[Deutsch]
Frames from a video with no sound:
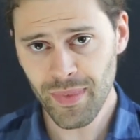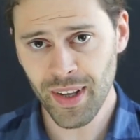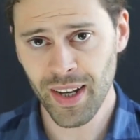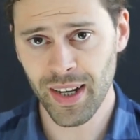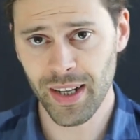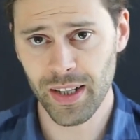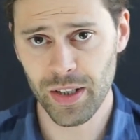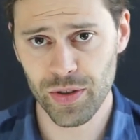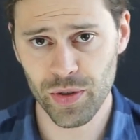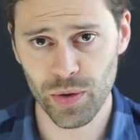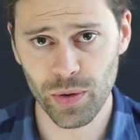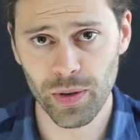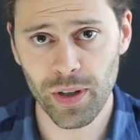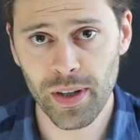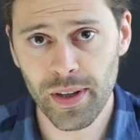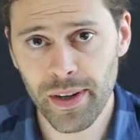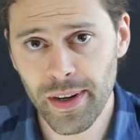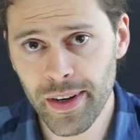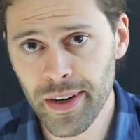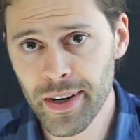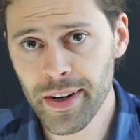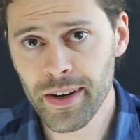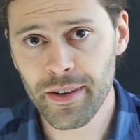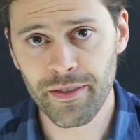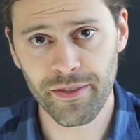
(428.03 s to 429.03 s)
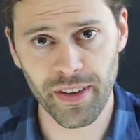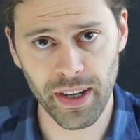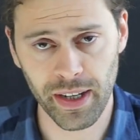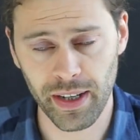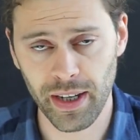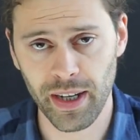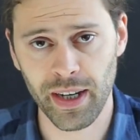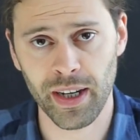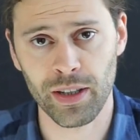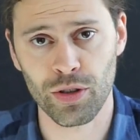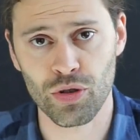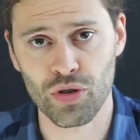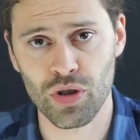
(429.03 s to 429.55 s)
Also wer
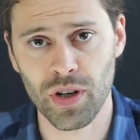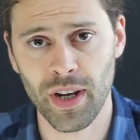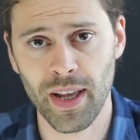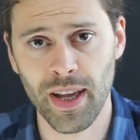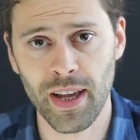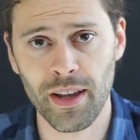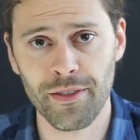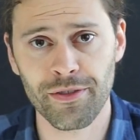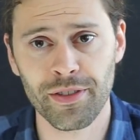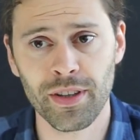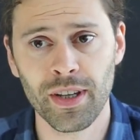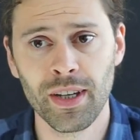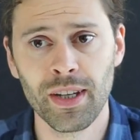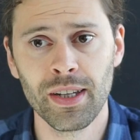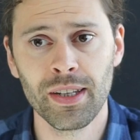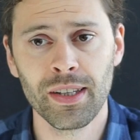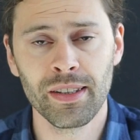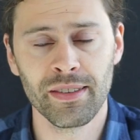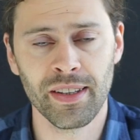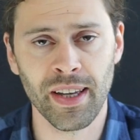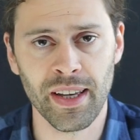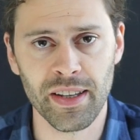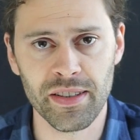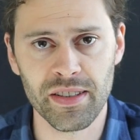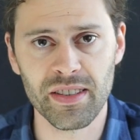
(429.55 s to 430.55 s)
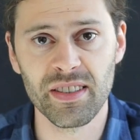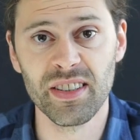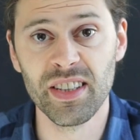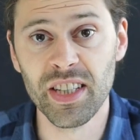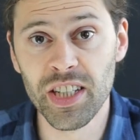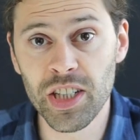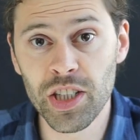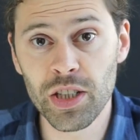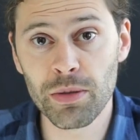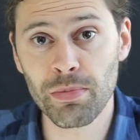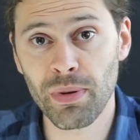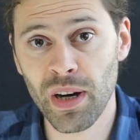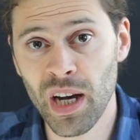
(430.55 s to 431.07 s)
gerade schläft, der ist
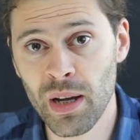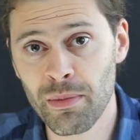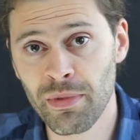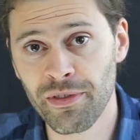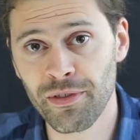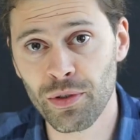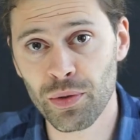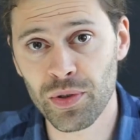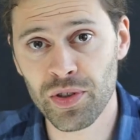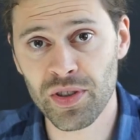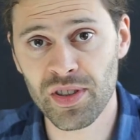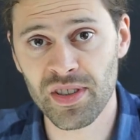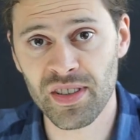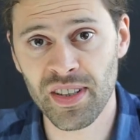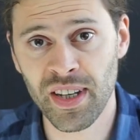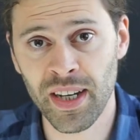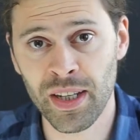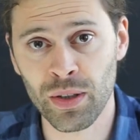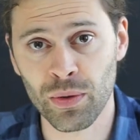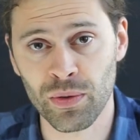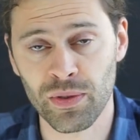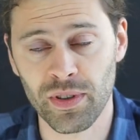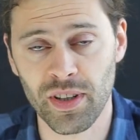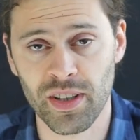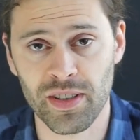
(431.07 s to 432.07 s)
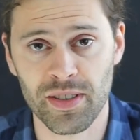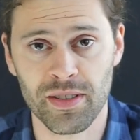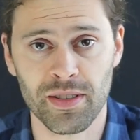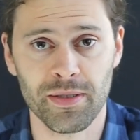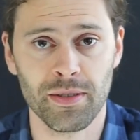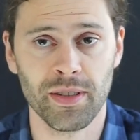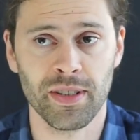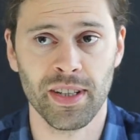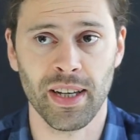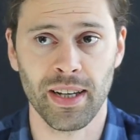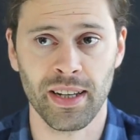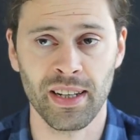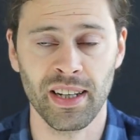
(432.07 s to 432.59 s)
nicht bei Bewusstsein und das
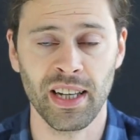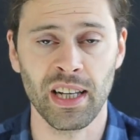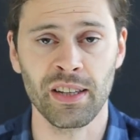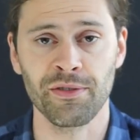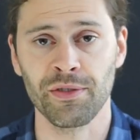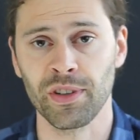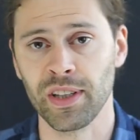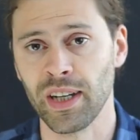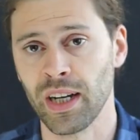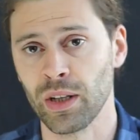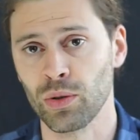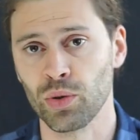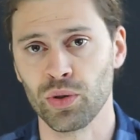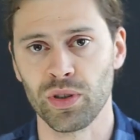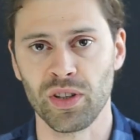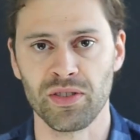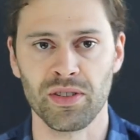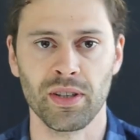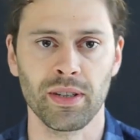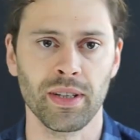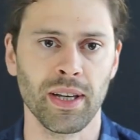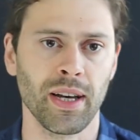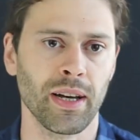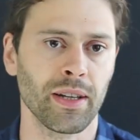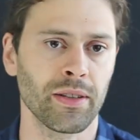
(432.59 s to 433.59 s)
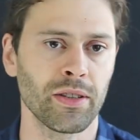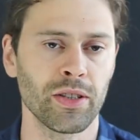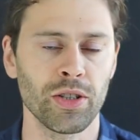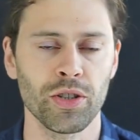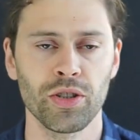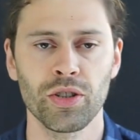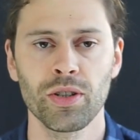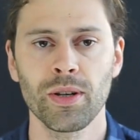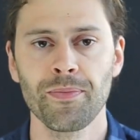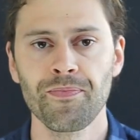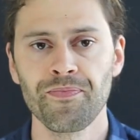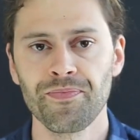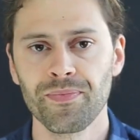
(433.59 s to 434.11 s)
äh, erklären wir dadurch, dass er ja
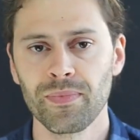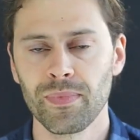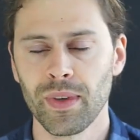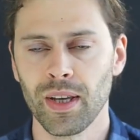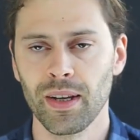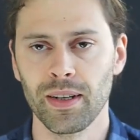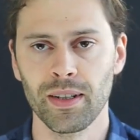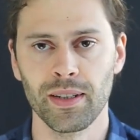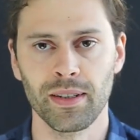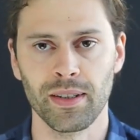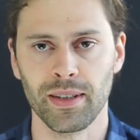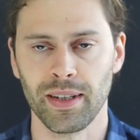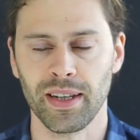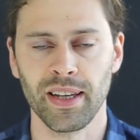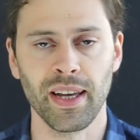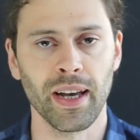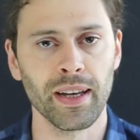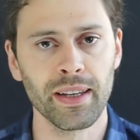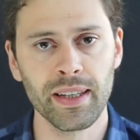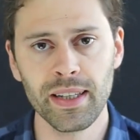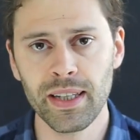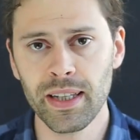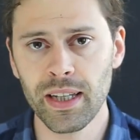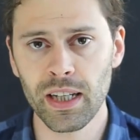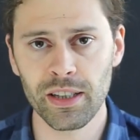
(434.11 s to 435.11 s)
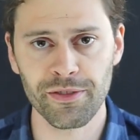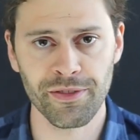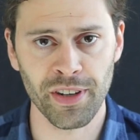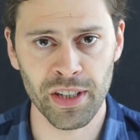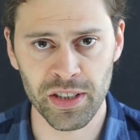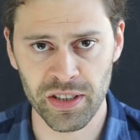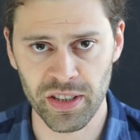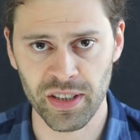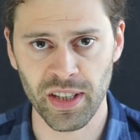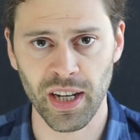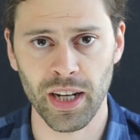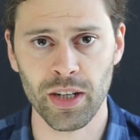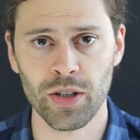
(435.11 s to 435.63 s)
nicht äh, äh, reagiert, wenn
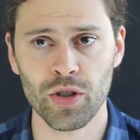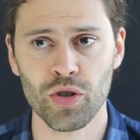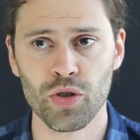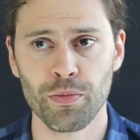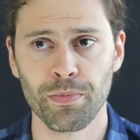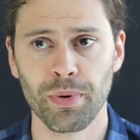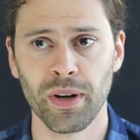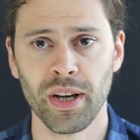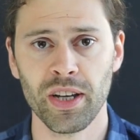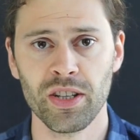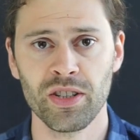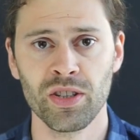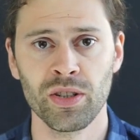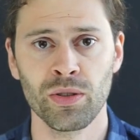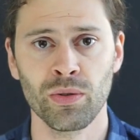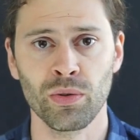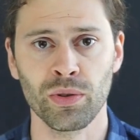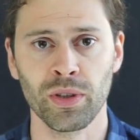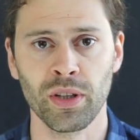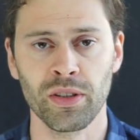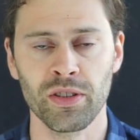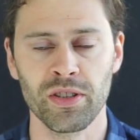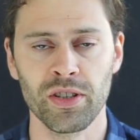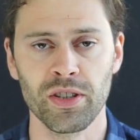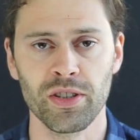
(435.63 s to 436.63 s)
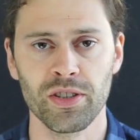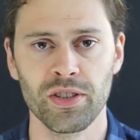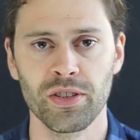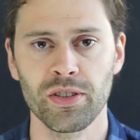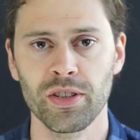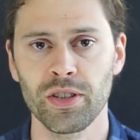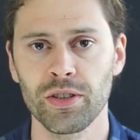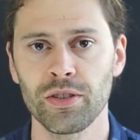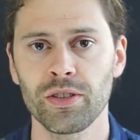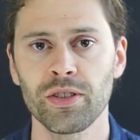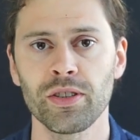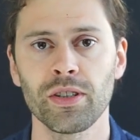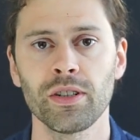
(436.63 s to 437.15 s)
ich ihn anspreche oder sich
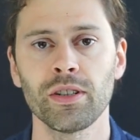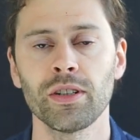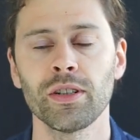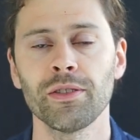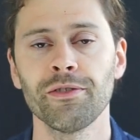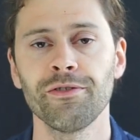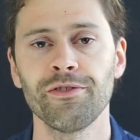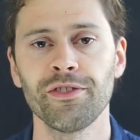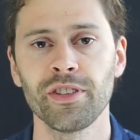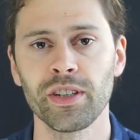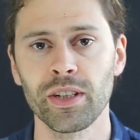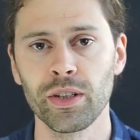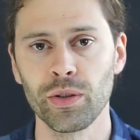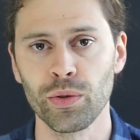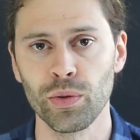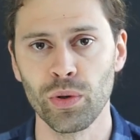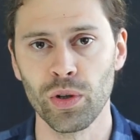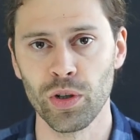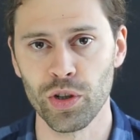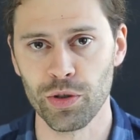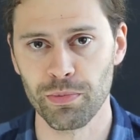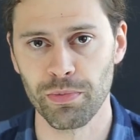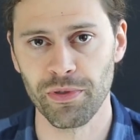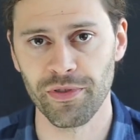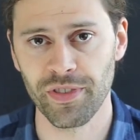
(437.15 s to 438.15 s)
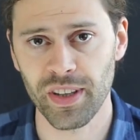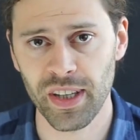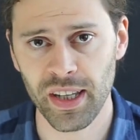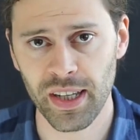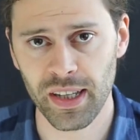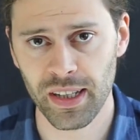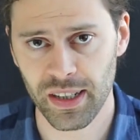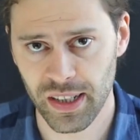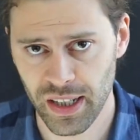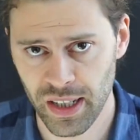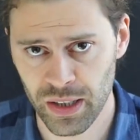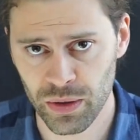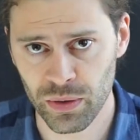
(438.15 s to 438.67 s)
nicht äh, willkürlich
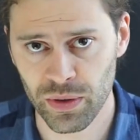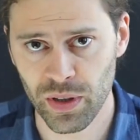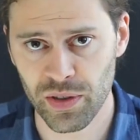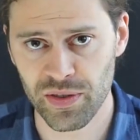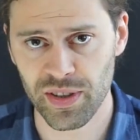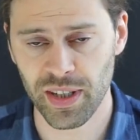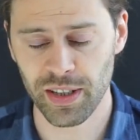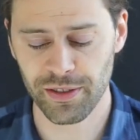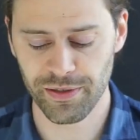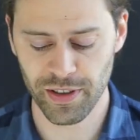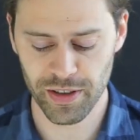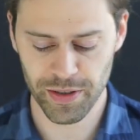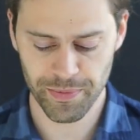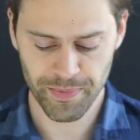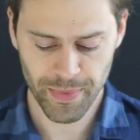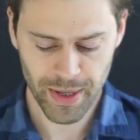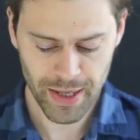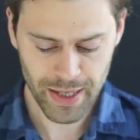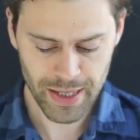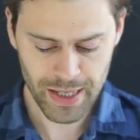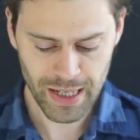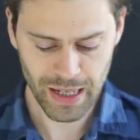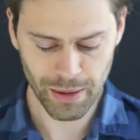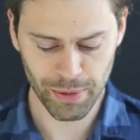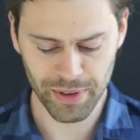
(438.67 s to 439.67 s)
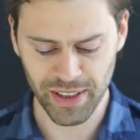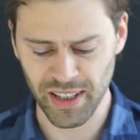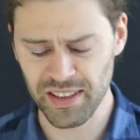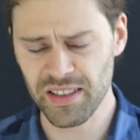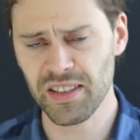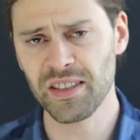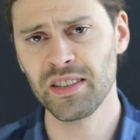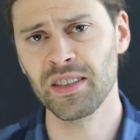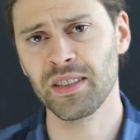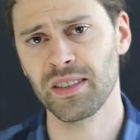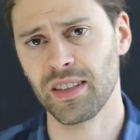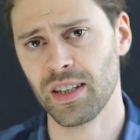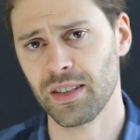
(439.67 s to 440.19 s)
bewegen kann oder so etwas. Aber das
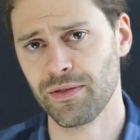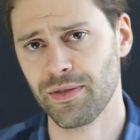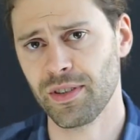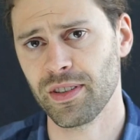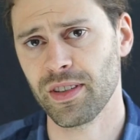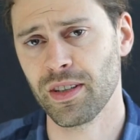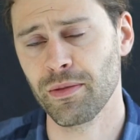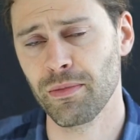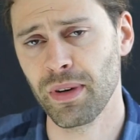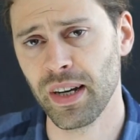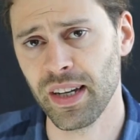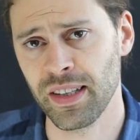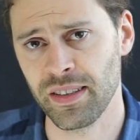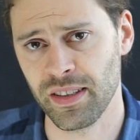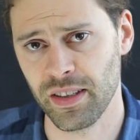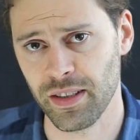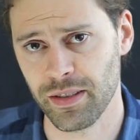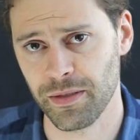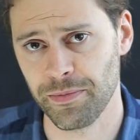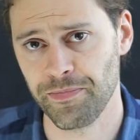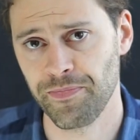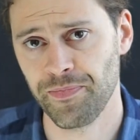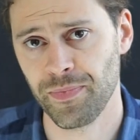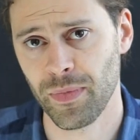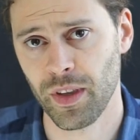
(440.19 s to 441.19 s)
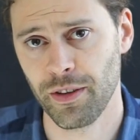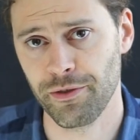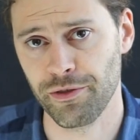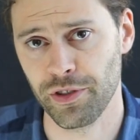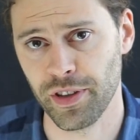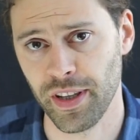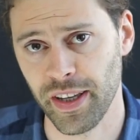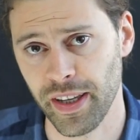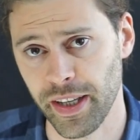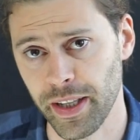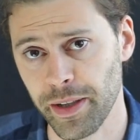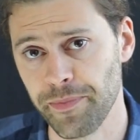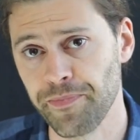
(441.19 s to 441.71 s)
ist nicht das, was gemeint ist für
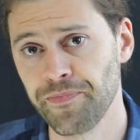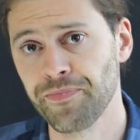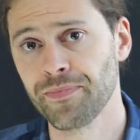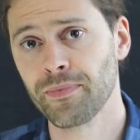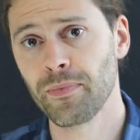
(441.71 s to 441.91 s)
Nägel.